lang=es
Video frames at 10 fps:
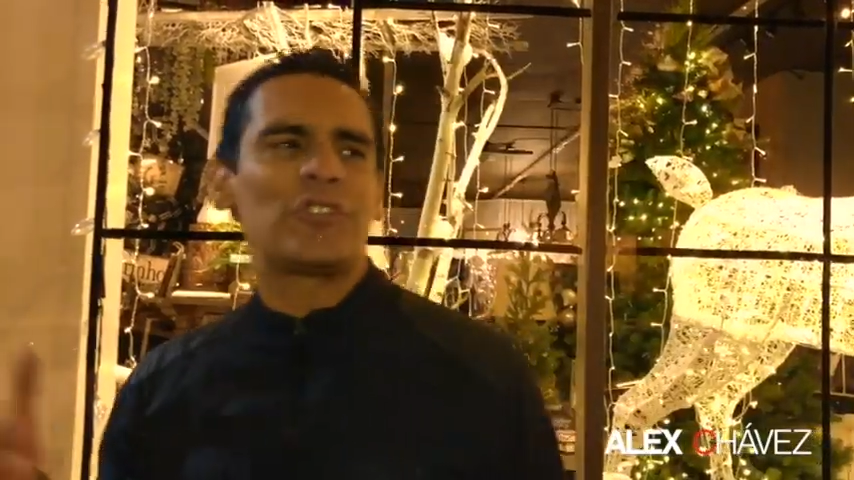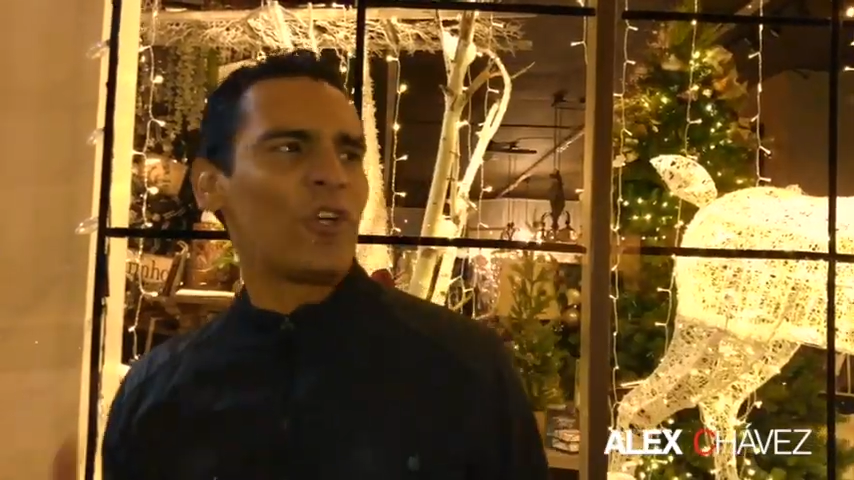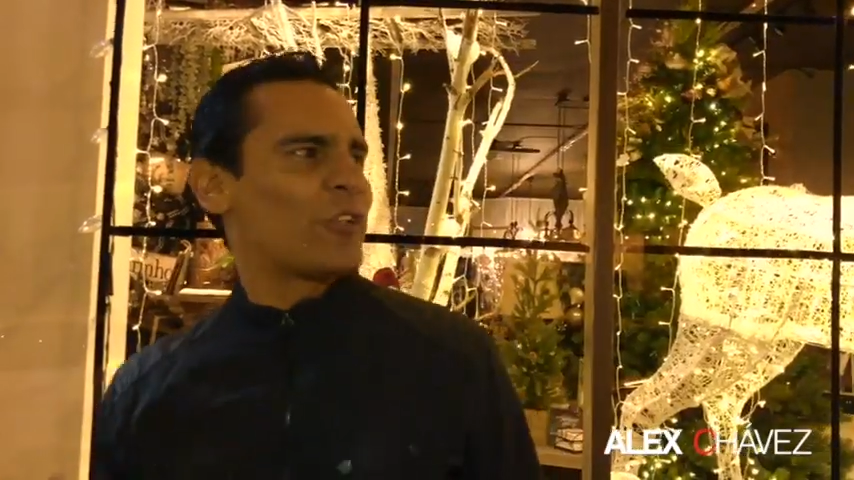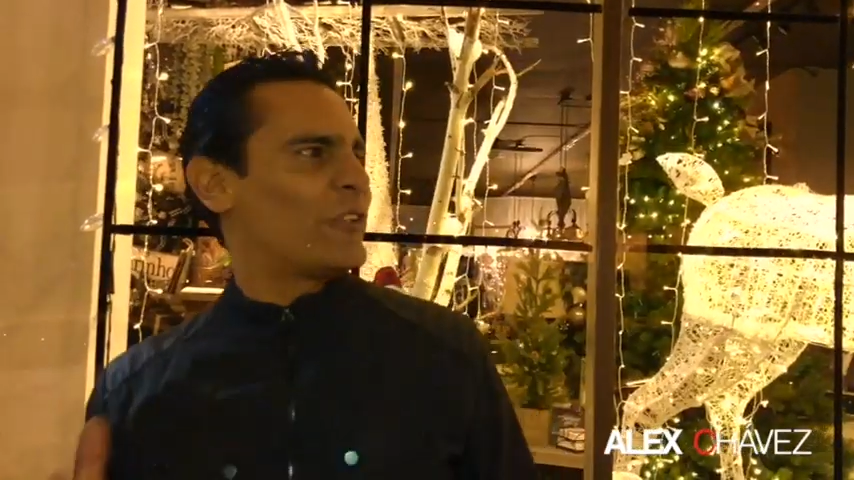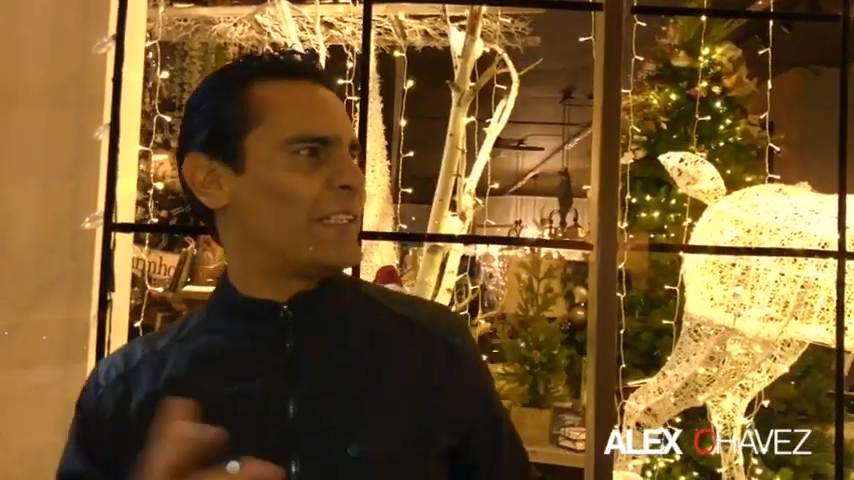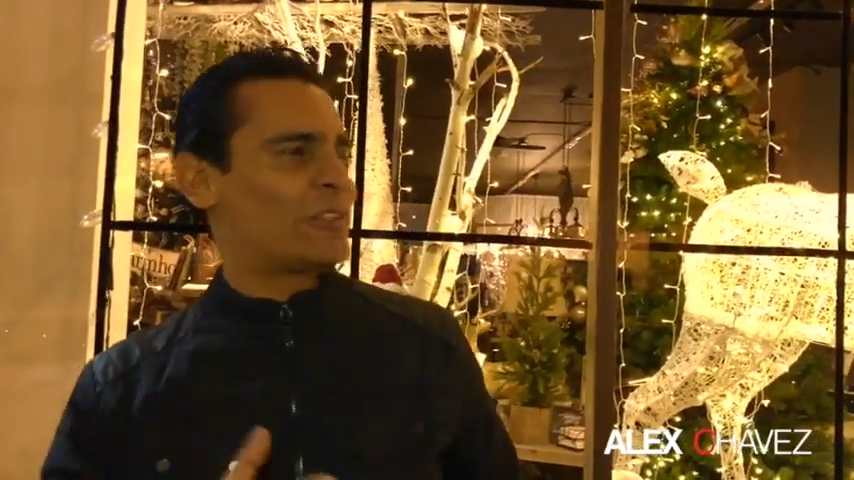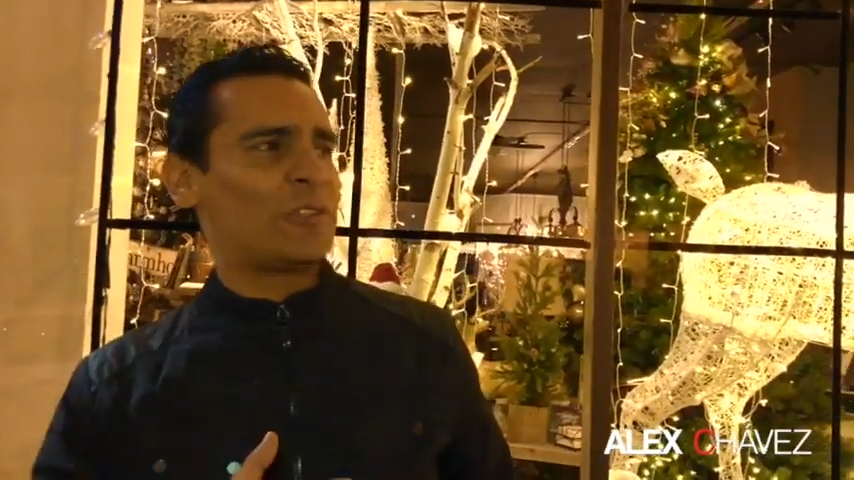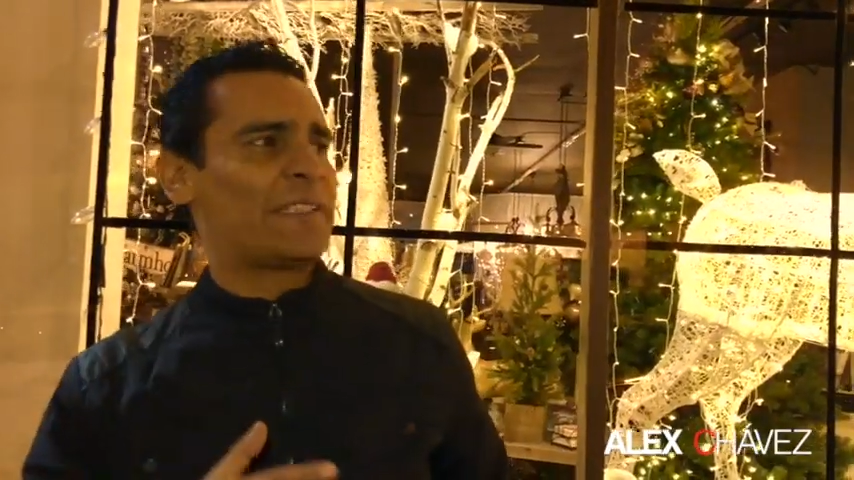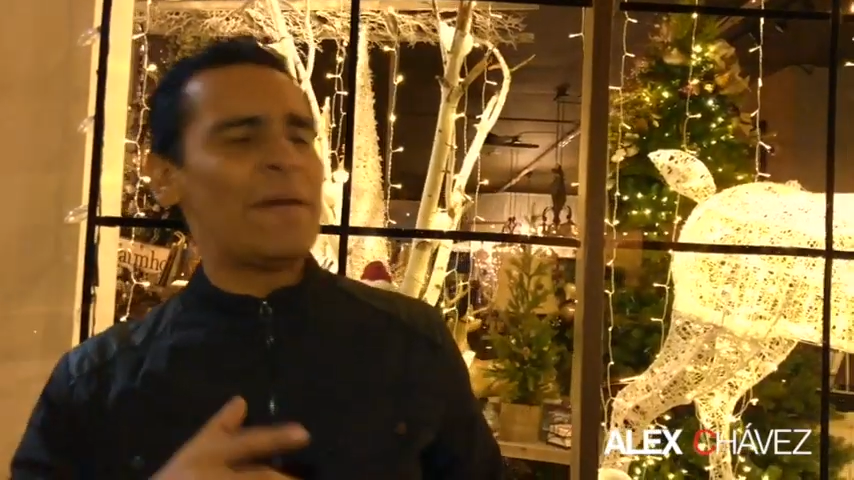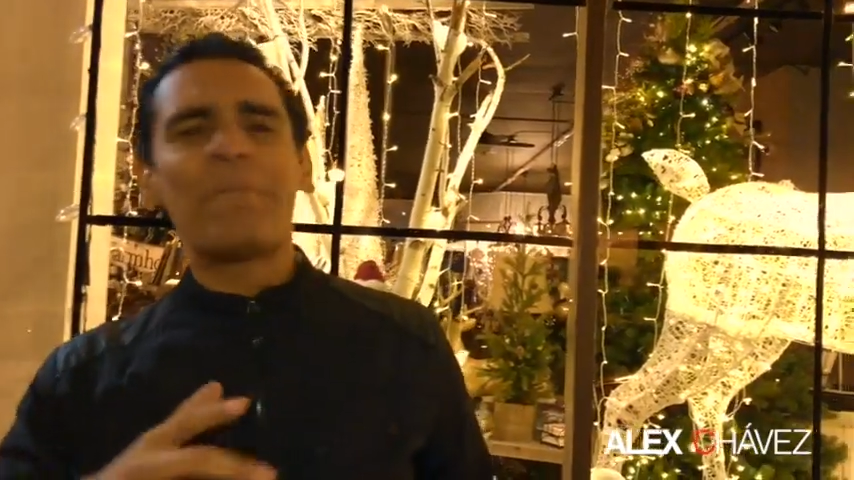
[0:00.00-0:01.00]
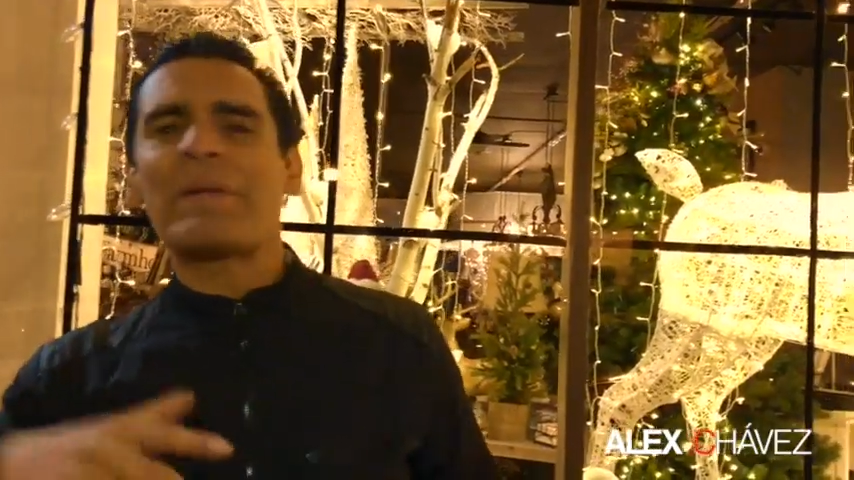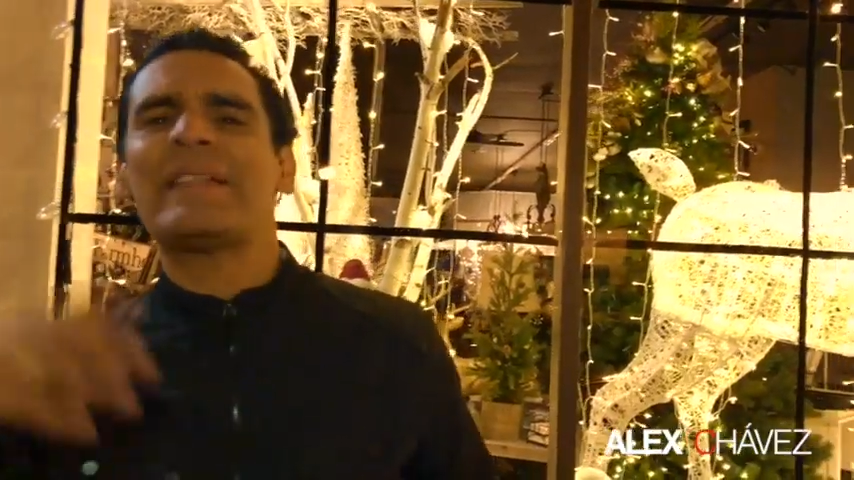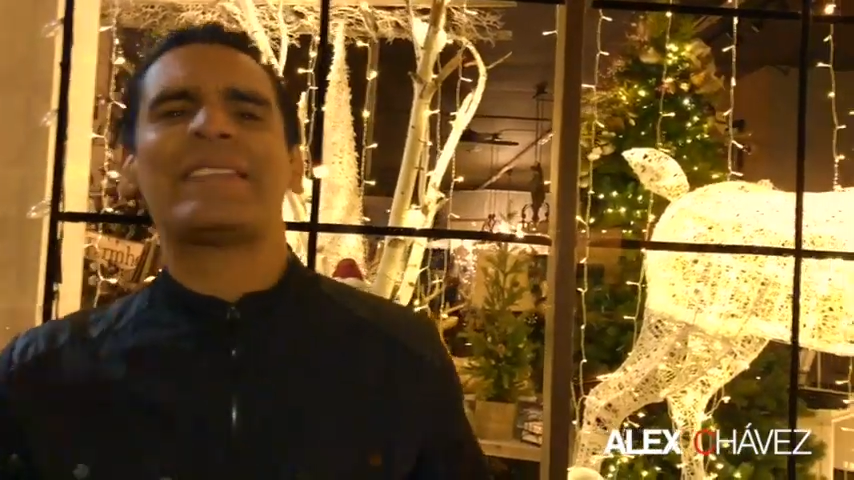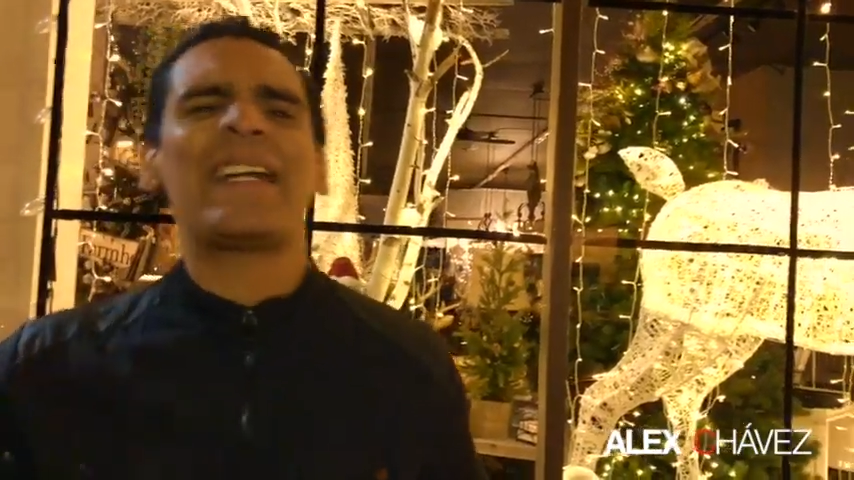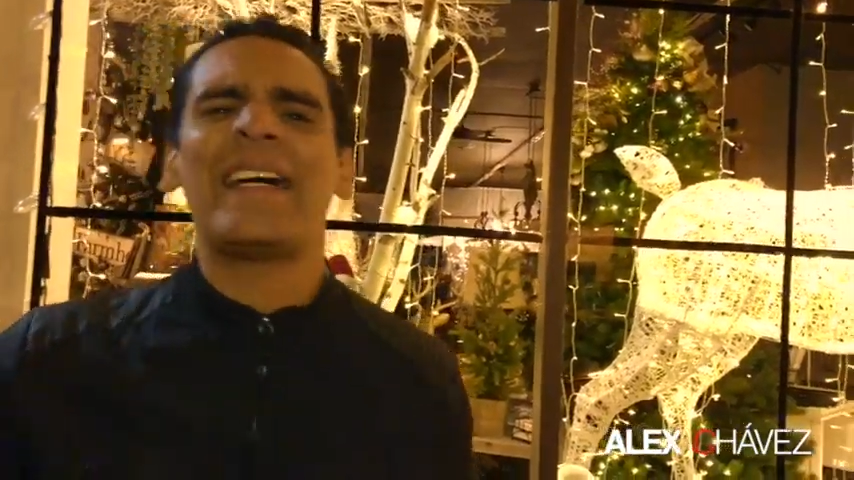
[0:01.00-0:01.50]
todo esto siempre va a
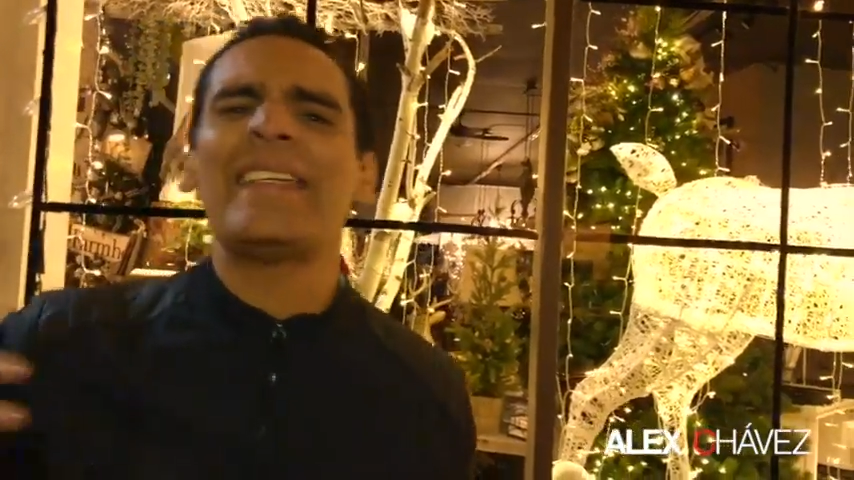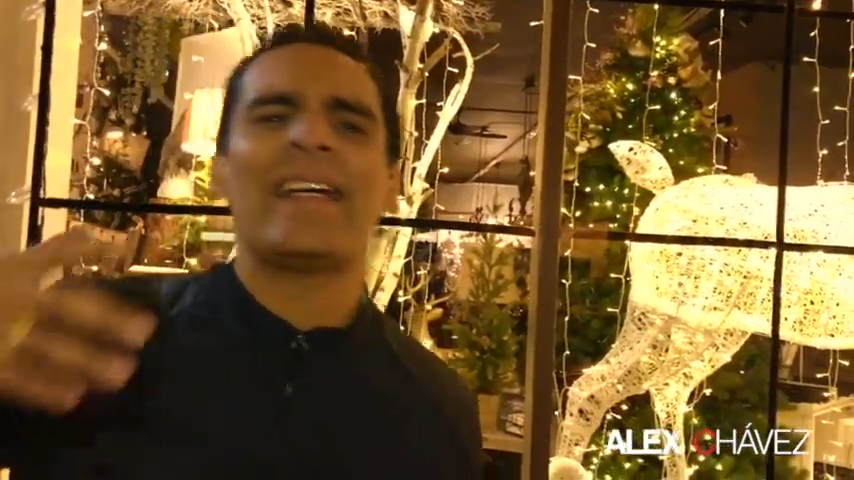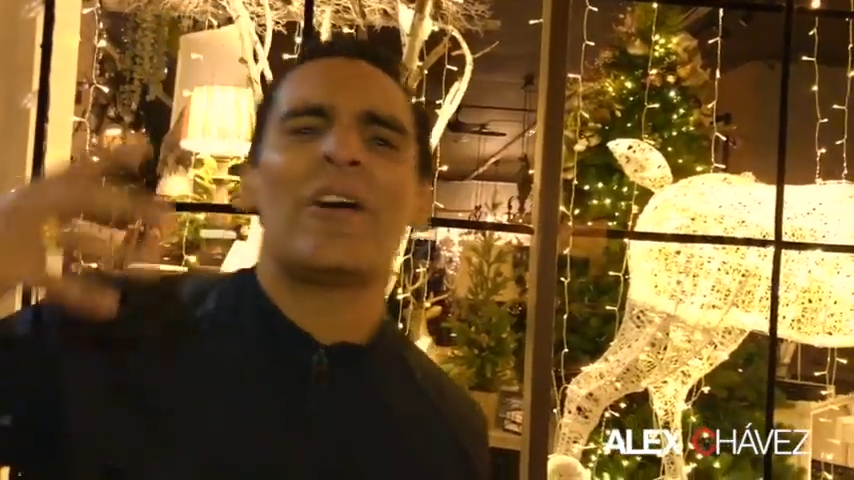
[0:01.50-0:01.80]
estar ahí a